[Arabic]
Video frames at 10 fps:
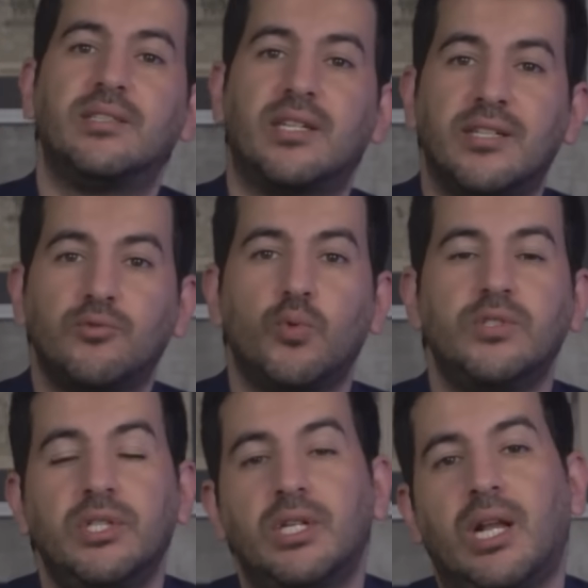تقدر
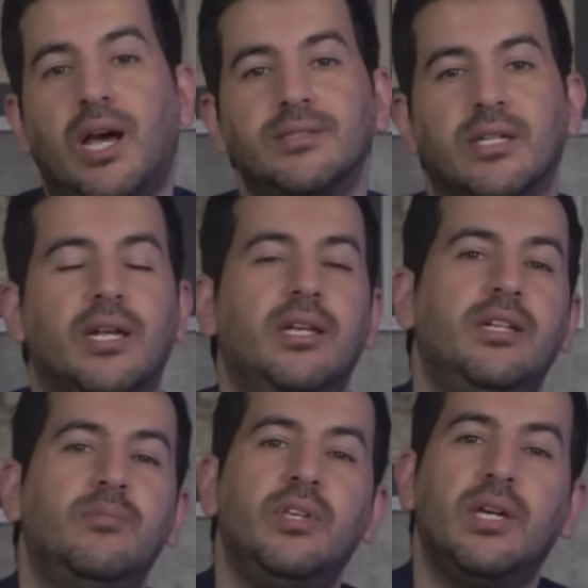توريك الحركه
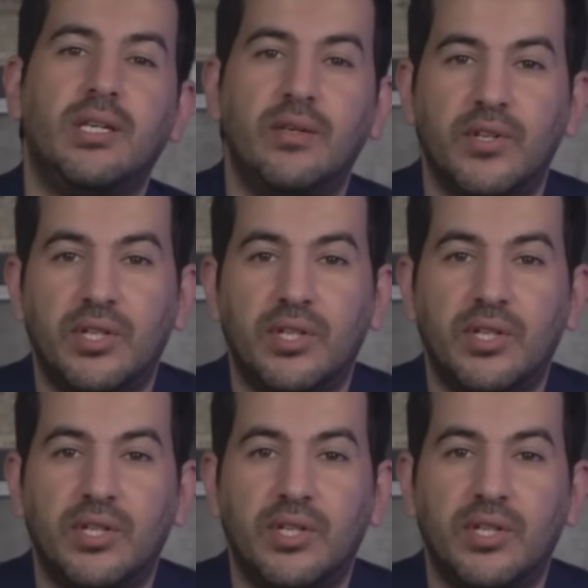العلميه كيفاش